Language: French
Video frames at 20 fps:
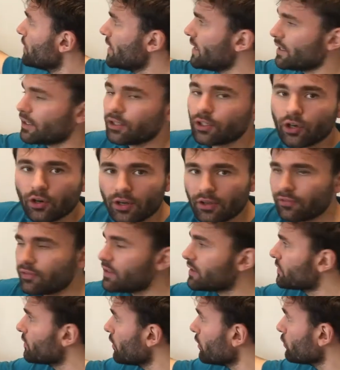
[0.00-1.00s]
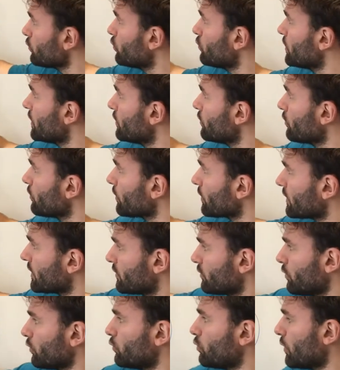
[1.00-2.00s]
les coefficients, tous les nombres qui
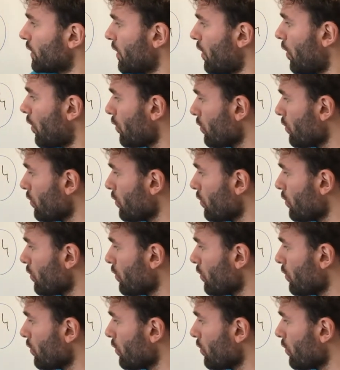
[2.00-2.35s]
sont entourés en